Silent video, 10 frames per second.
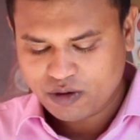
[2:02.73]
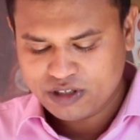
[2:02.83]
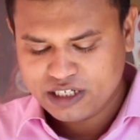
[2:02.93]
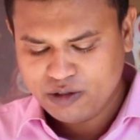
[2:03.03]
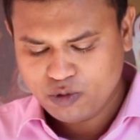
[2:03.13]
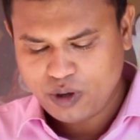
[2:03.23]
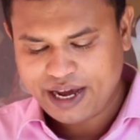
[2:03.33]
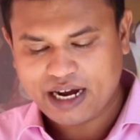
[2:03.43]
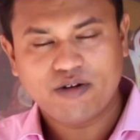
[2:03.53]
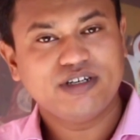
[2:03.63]
কন্টিনিউ টু
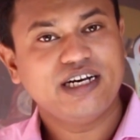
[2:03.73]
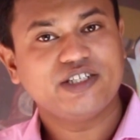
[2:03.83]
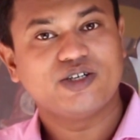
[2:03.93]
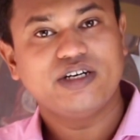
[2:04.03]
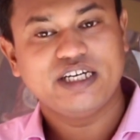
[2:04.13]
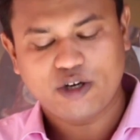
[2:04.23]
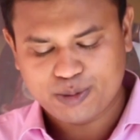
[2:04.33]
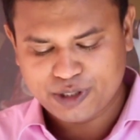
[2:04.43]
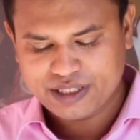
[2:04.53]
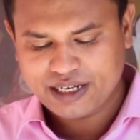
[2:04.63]
অ্যাকাউন্ট ডিলেশন এই
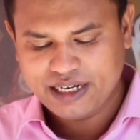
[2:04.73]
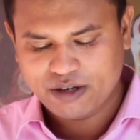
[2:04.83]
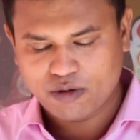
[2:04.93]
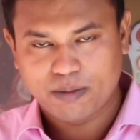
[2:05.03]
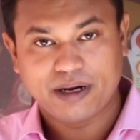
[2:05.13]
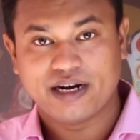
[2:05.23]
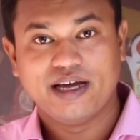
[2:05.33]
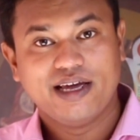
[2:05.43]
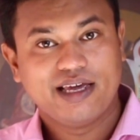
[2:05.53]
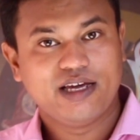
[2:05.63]
অপশনটিতে ক্লিক করবেন
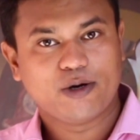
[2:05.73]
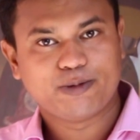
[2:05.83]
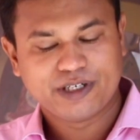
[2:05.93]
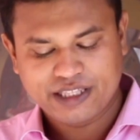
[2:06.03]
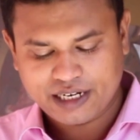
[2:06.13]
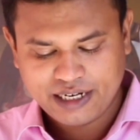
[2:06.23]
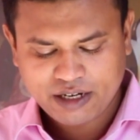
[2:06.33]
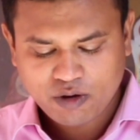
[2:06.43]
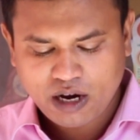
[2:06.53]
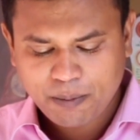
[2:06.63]
এই অপশনটিতে ক্লিক
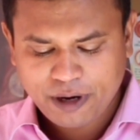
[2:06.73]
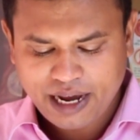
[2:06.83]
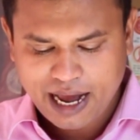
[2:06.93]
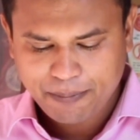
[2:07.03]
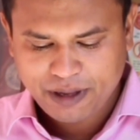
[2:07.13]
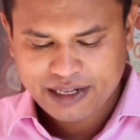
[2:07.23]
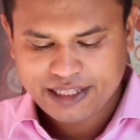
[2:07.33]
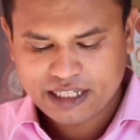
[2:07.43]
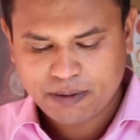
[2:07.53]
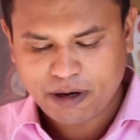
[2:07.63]
করার পরে আপনারা
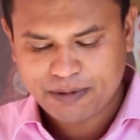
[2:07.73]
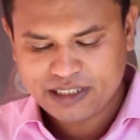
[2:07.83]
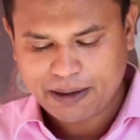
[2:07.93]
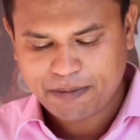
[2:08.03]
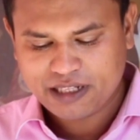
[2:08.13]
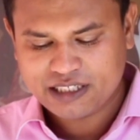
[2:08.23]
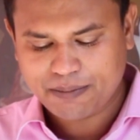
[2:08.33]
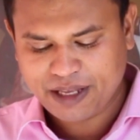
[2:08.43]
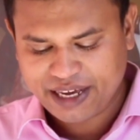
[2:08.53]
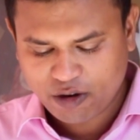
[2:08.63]
দেখতে পারবেন যে আপনাদের
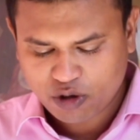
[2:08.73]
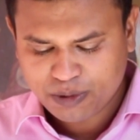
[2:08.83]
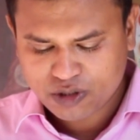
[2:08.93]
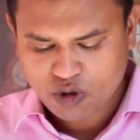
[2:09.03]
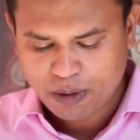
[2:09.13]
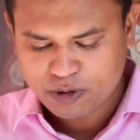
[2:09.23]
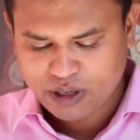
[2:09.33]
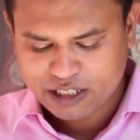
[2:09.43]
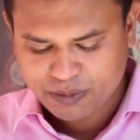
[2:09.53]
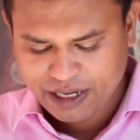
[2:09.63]
সামনে এরকম কিছু অপশন
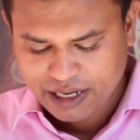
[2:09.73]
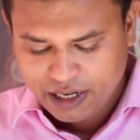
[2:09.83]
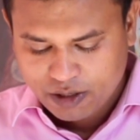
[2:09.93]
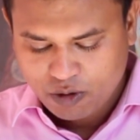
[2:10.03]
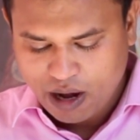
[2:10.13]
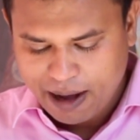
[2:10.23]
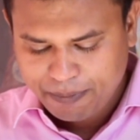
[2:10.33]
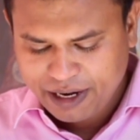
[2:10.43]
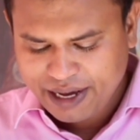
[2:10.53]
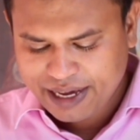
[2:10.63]
আসবে তো
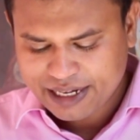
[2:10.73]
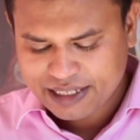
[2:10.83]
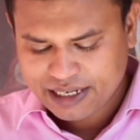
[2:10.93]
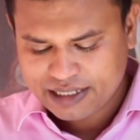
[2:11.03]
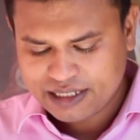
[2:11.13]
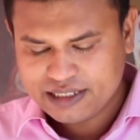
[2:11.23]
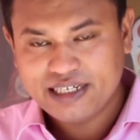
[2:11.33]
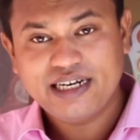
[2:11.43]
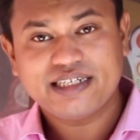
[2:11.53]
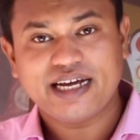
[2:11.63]
আপনারা এখান থেকে যে
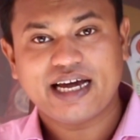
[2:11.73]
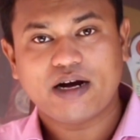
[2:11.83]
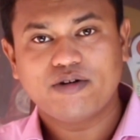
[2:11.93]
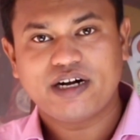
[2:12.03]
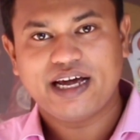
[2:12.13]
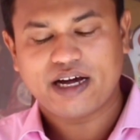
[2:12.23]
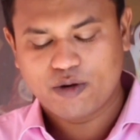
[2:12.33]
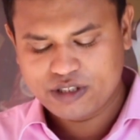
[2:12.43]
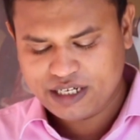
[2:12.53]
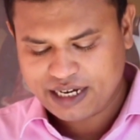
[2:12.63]
ডিলেট অ্যাকাউন্ট লেখা
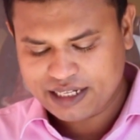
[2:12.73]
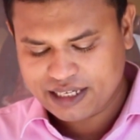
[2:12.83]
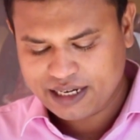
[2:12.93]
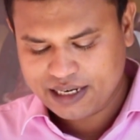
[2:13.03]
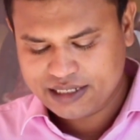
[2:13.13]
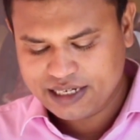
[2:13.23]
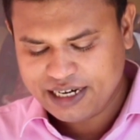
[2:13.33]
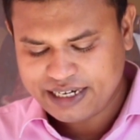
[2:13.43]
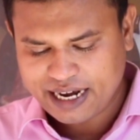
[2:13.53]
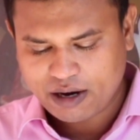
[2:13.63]
রয়েছে এখান থেকে এই
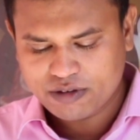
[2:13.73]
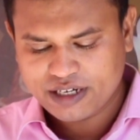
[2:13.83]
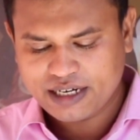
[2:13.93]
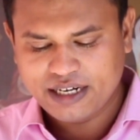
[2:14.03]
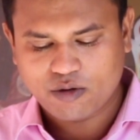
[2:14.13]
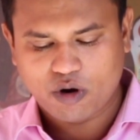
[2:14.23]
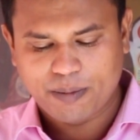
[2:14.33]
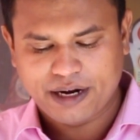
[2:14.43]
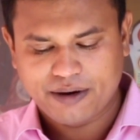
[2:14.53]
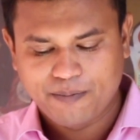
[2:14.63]
ডিলেট অ্যাকাউন্টে ক্লিক করবেন